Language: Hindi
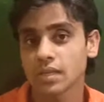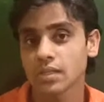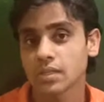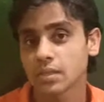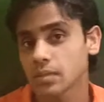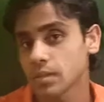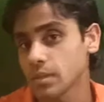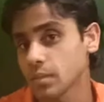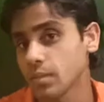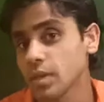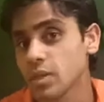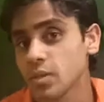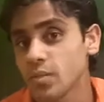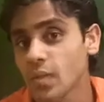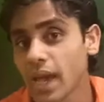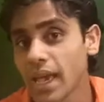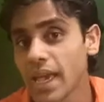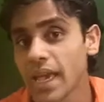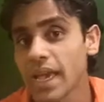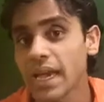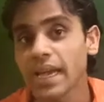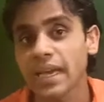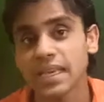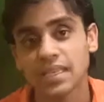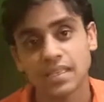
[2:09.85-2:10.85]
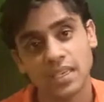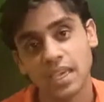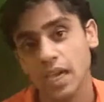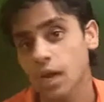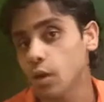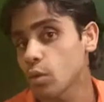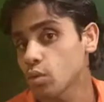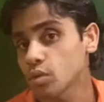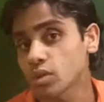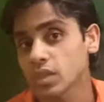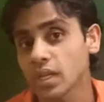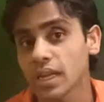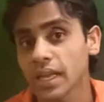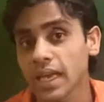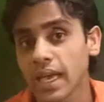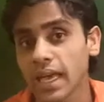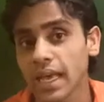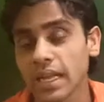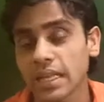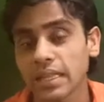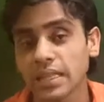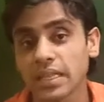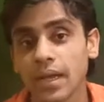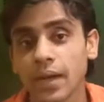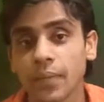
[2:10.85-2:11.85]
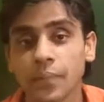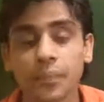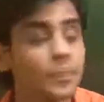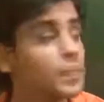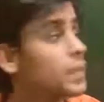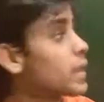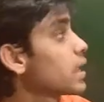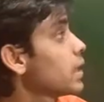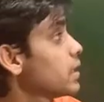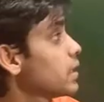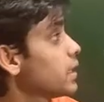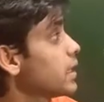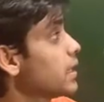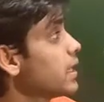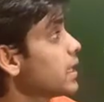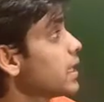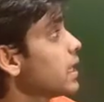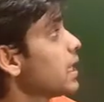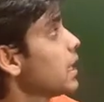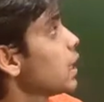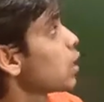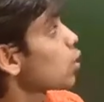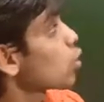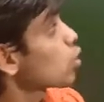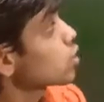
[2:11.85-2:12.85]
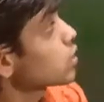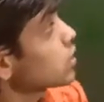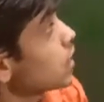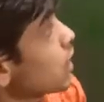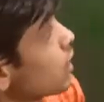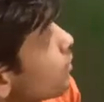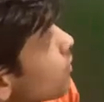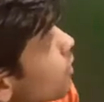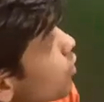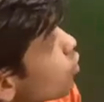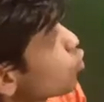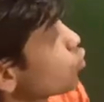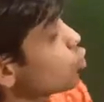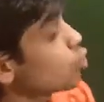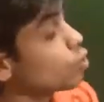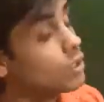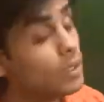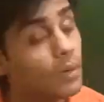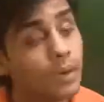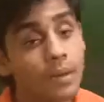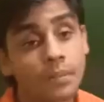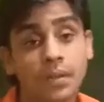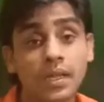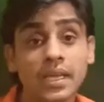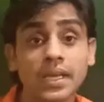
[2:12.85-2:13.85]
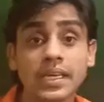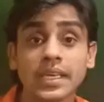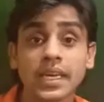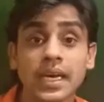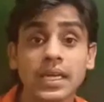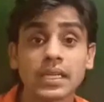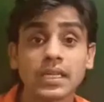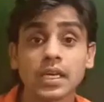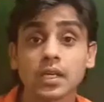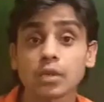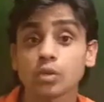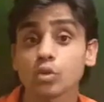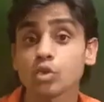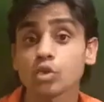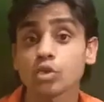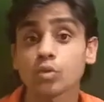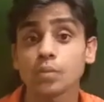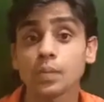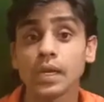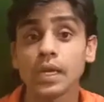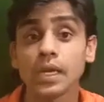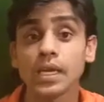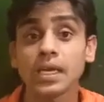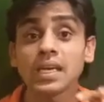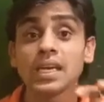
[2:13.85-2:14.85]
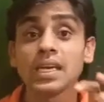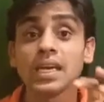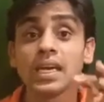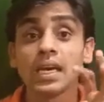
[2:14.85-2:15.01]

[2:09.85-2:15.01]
समझ में आया क्या क्या क्वेश्चन कह रहा था ठीक है क्वेश्चन नंबर टू जब हमने किया था तो उसमें